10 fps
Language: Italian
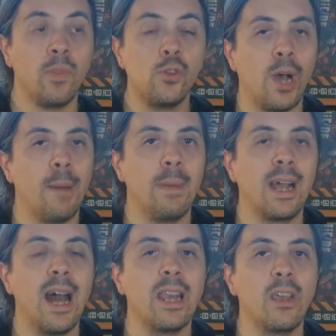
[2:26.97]
già
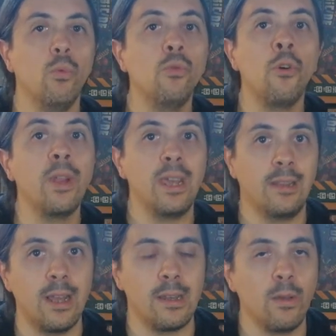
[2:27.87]
magari
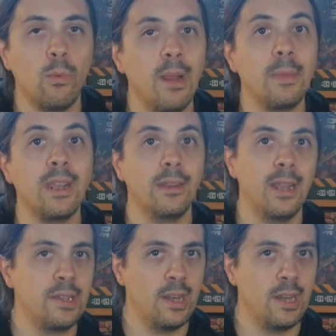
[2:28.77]
un'oretta tranquillamente,